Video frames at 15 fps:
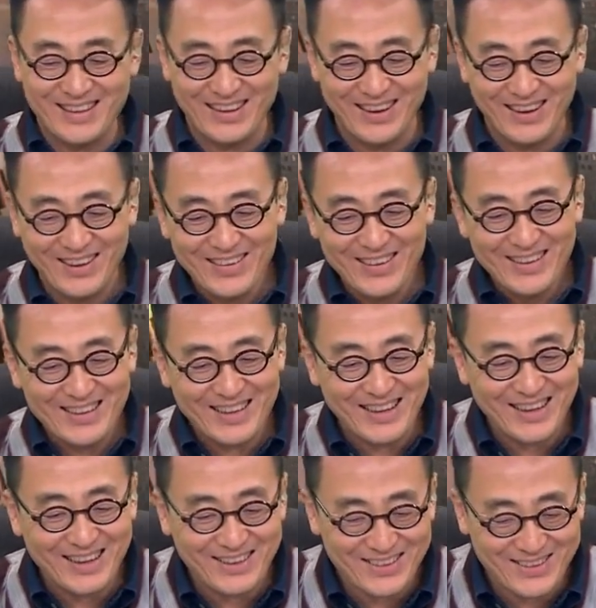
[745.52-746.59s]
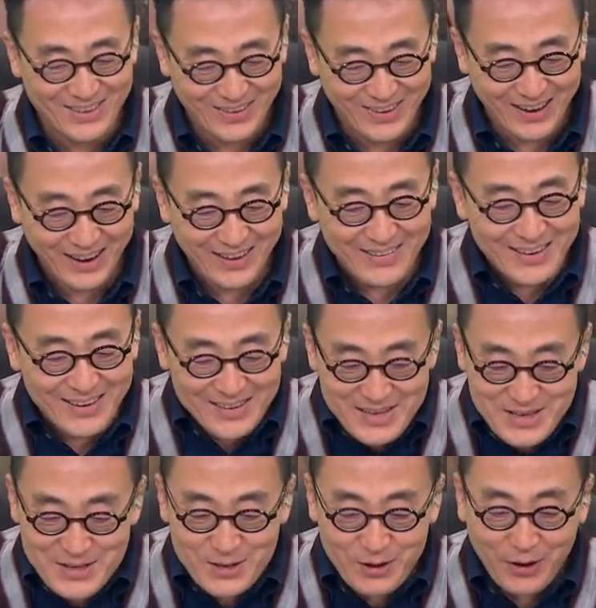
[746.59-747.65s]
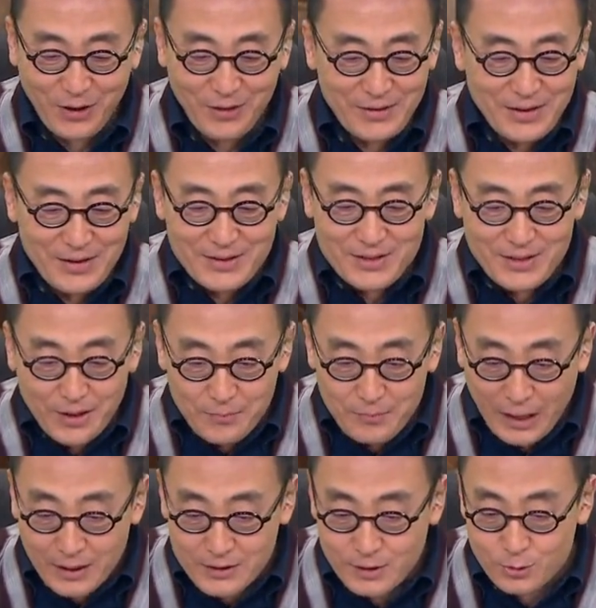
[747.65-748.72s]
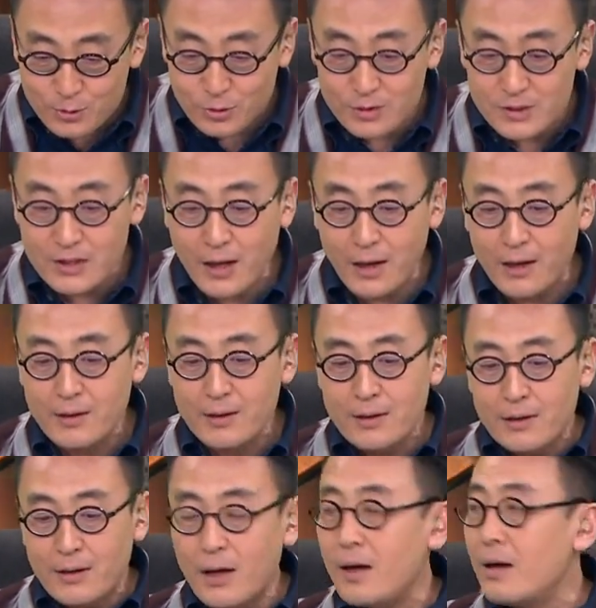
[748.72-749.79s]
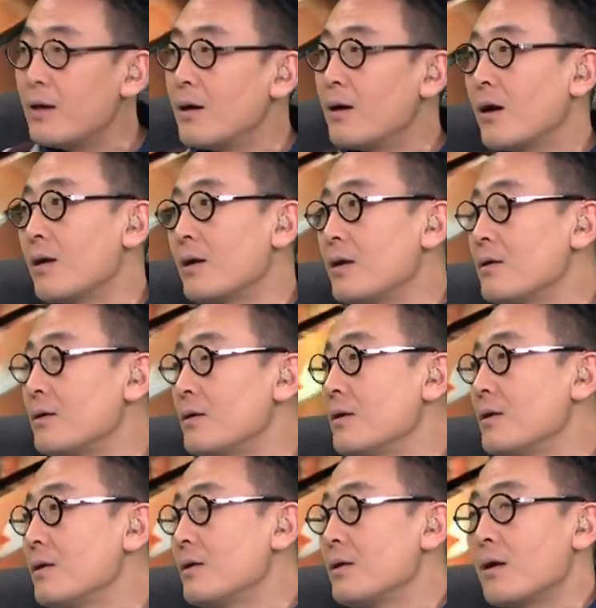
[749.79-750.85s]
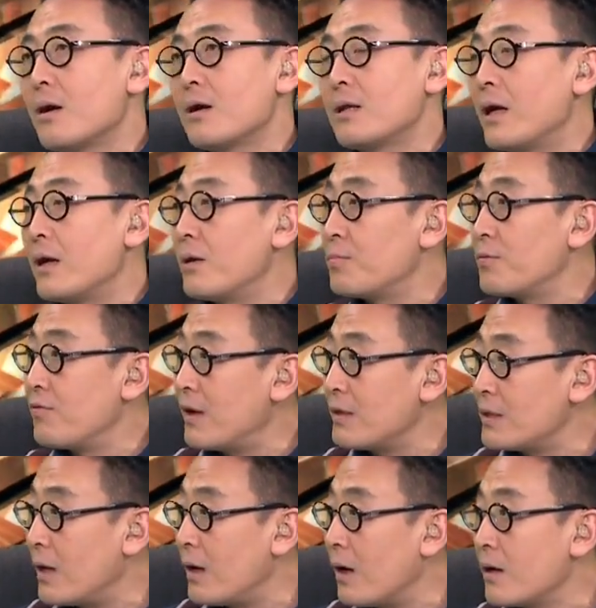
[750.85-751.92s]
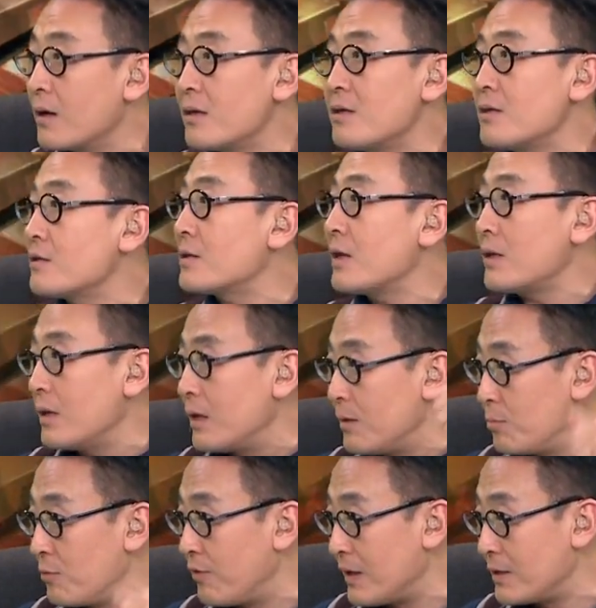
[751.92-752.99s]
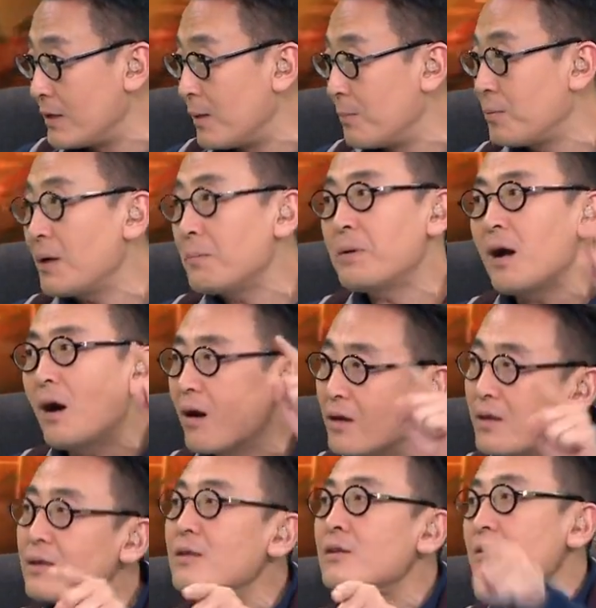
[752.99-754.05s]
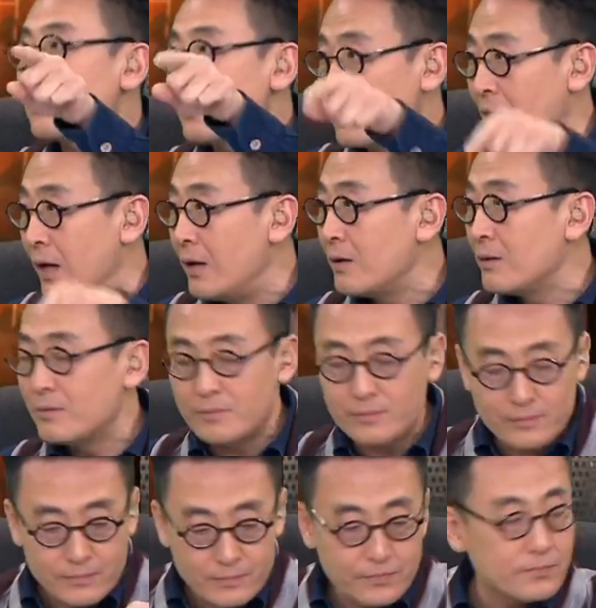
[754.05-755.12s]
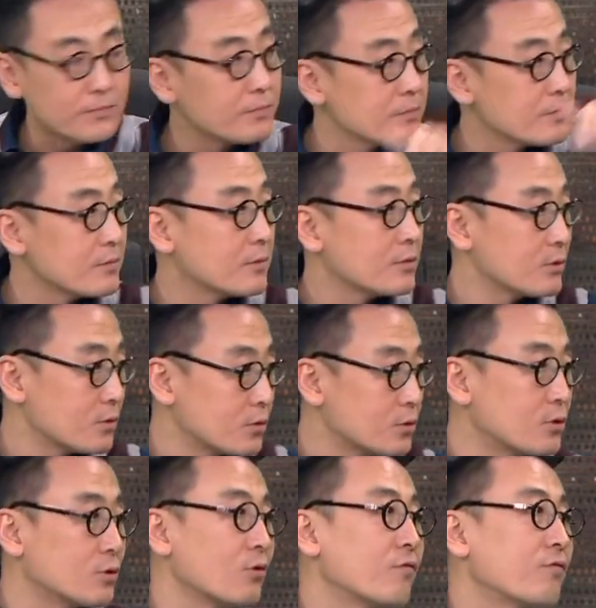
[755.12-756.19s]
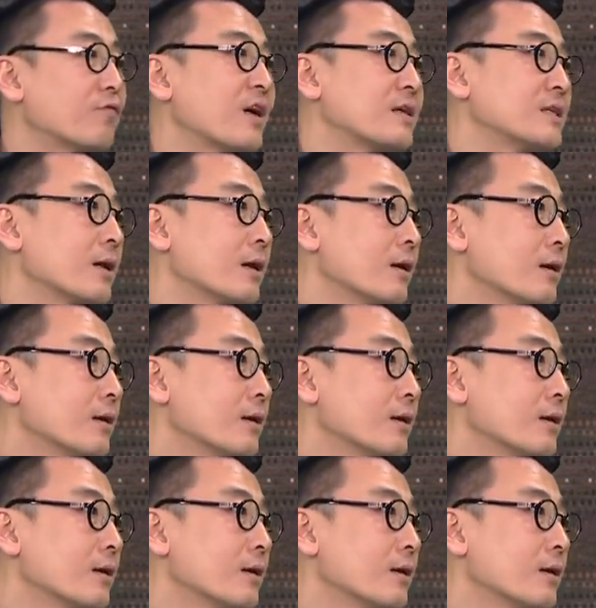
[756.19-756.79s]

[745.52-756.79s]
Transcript: 这样他就走了。你知道，在马超群家，哎，二零一二年也不发现，二零一三年也不发现，偏偏二零一四年。就发现了，所以